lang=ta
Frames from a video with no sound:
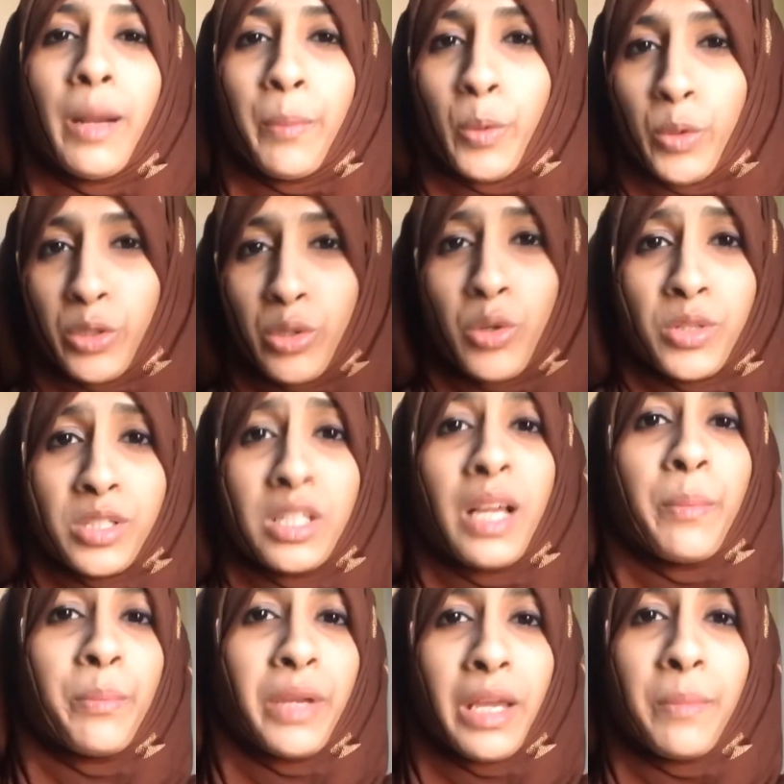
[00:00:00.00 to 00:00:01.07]
அப்போ ஒரு
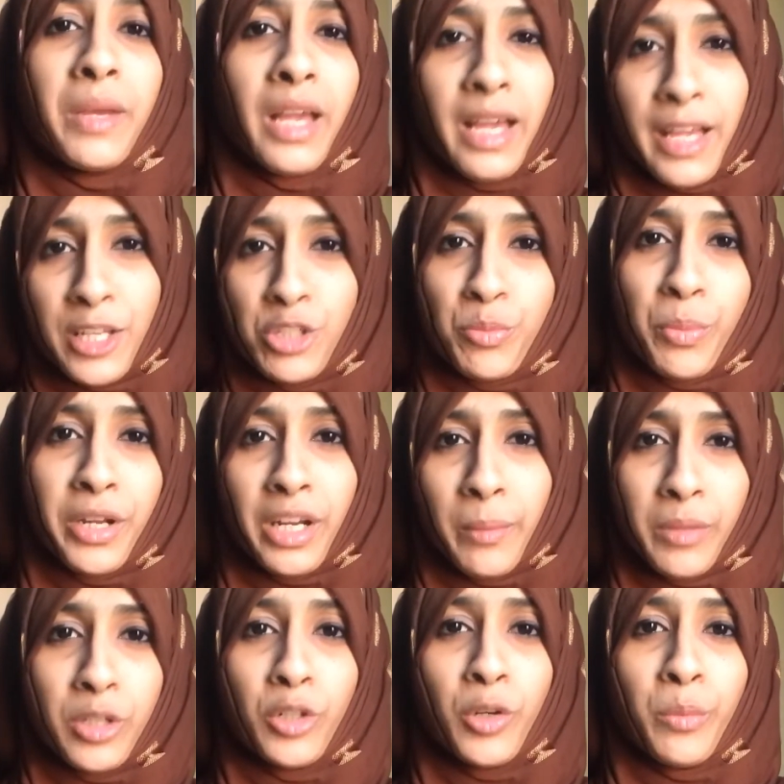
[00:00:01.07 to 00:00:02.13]
கொசை பேபி ஹேஷ்
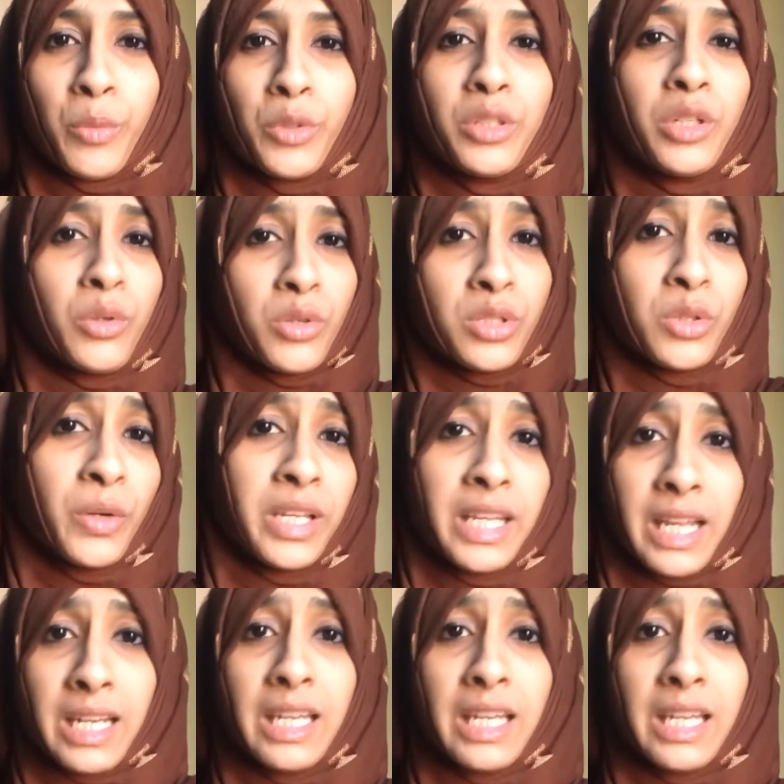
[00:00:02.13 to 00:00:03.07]
பண்ணாமல் இருக்கும்போது கொசுவோட